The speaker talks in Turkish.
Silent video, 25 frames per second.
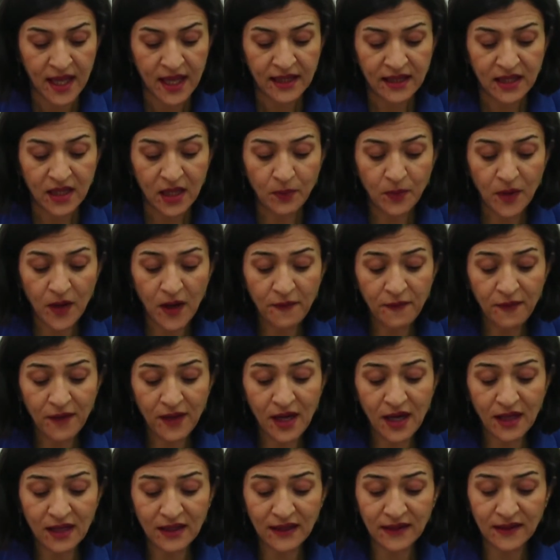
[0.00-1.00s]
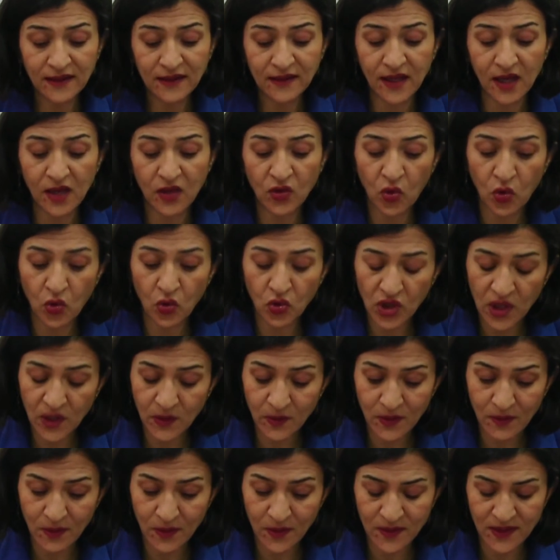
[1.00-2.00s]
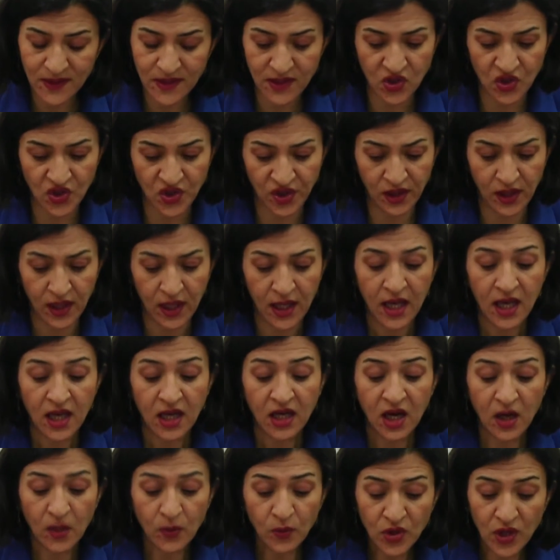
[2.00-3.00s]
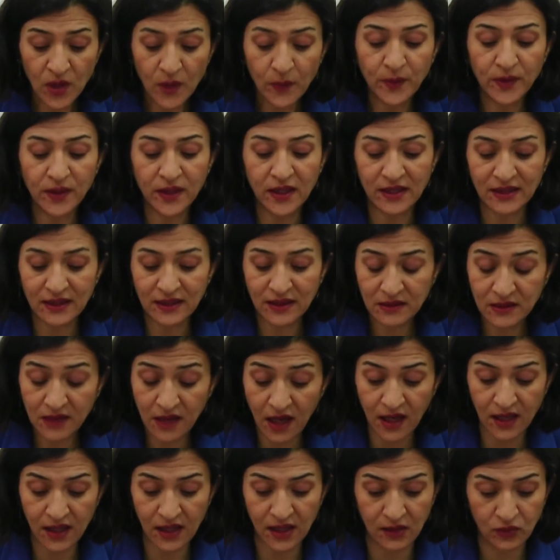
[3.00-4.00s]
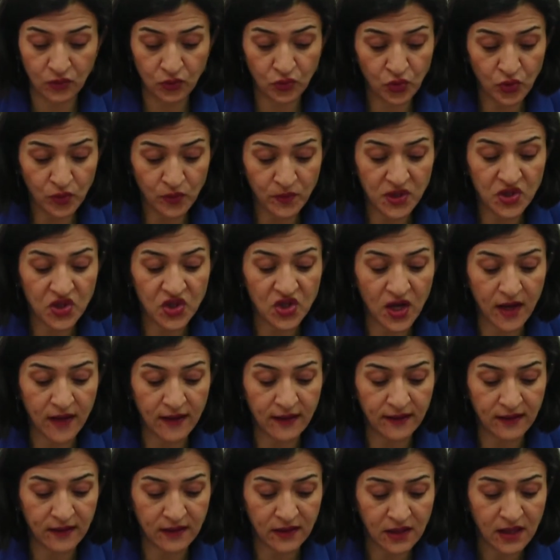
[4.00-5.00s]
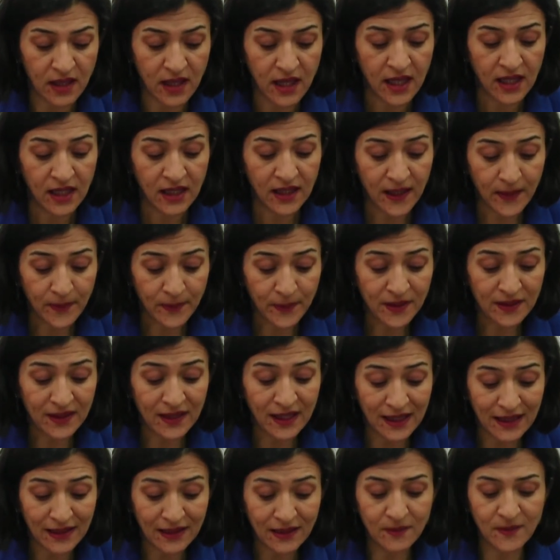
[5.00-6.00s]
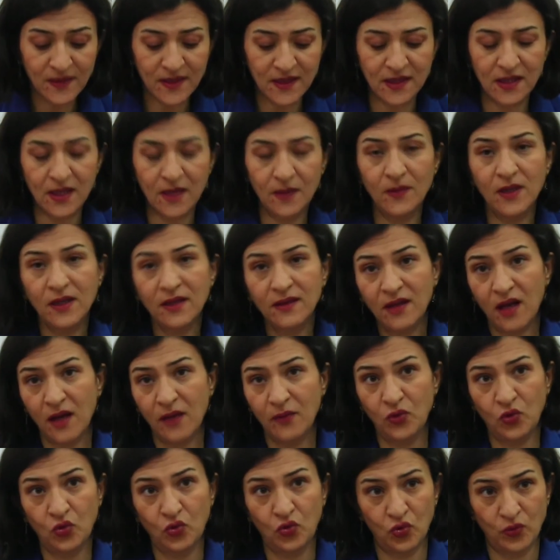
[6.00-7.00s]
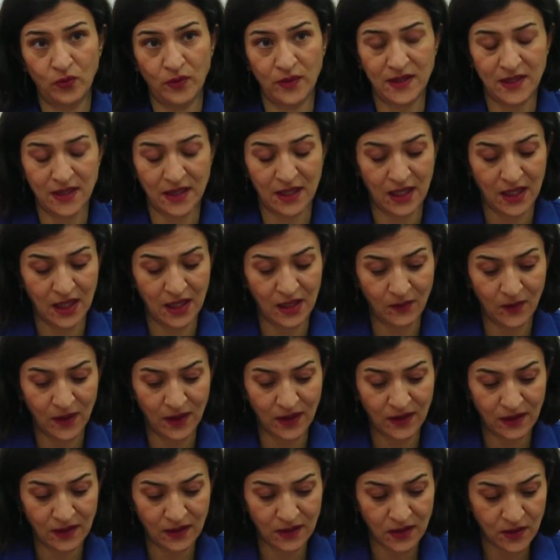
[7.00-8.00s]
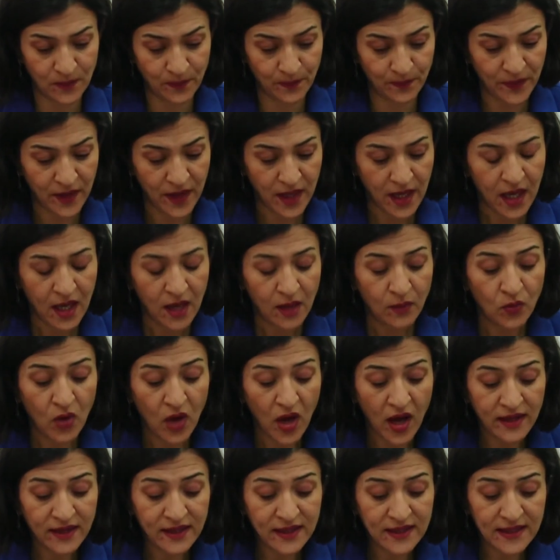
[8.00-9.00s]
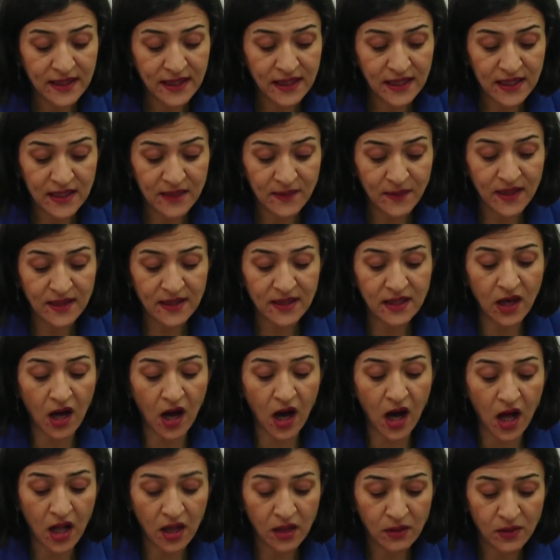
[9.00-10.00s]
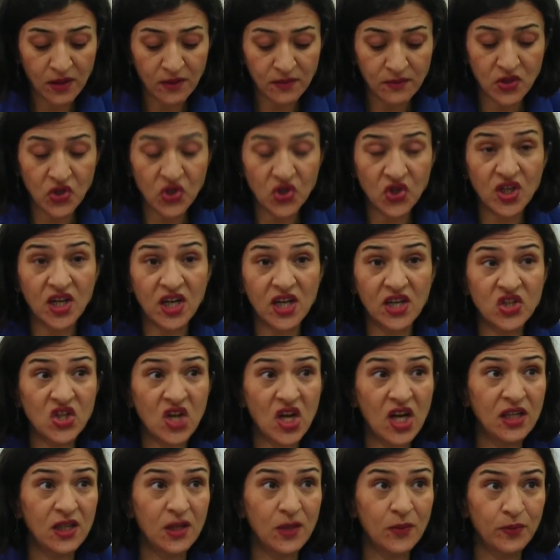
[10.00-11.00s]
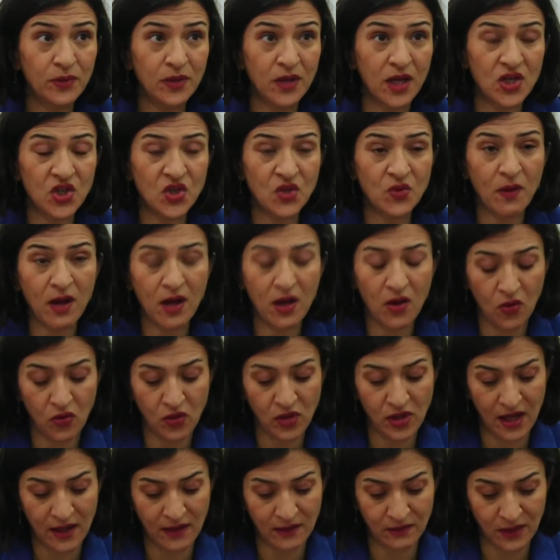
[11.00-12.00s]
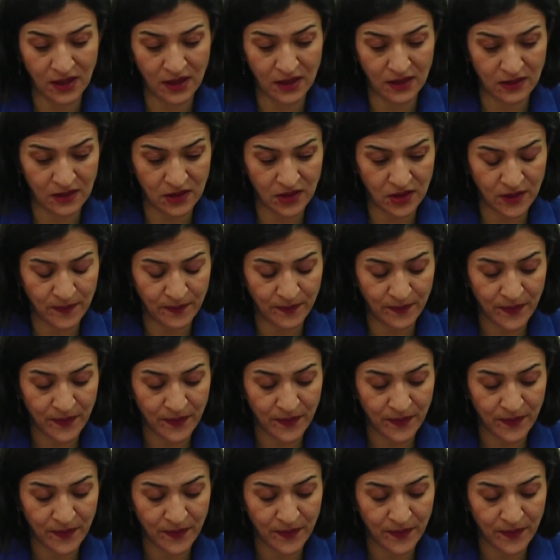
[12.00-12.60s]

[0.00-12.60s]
Deprem felaketinden korunabilmemiz için kamu yapıları da dahil tüm inşaatların yapı denetim sistemine tabi tutulması gerekmektedir. Mühendislik hizmeti almamış kaçak yapılaşma önlenmelidir.